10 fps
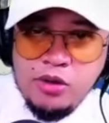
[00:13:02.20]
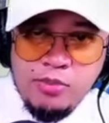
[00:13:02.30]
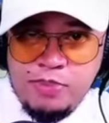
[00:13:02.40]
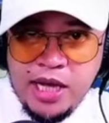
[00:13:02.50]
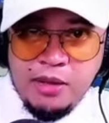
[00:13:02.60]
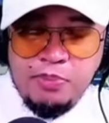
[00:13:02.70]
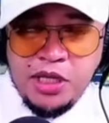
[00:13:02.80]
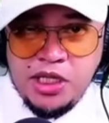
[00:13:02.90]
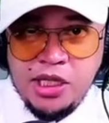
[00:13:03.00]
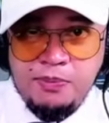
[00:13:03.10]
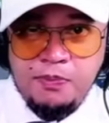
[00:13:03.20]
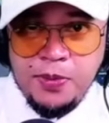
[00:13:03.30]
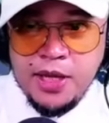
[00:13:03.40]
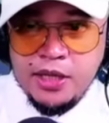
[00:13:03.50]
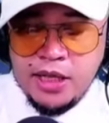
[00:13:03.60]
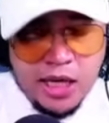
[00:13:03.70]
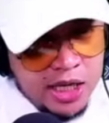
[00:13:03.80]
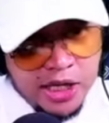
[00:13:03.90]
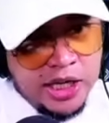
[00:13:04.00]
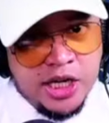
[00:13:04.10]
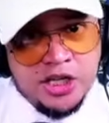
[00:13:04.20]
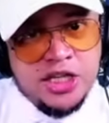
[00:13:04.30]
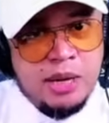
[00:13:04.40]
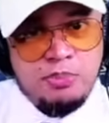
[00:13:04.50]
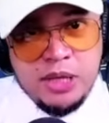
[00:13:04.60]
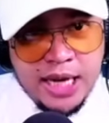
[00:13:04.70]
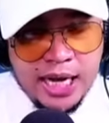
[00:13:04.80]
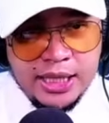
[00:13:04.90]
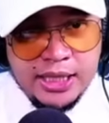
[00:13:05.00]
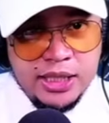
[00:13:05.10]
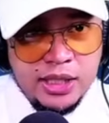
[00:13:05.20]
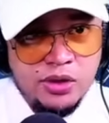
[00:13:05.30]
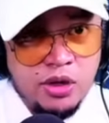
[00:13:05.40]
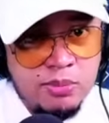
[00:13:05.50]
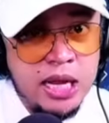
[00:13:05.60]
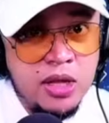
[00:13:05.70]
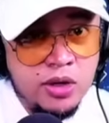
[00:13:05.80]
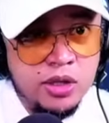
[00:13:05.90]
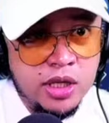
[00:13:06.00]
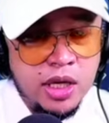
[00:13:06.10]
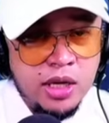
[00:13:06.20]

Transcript: yung PNP chief, talagang re-reshuffle yan. Normal yon.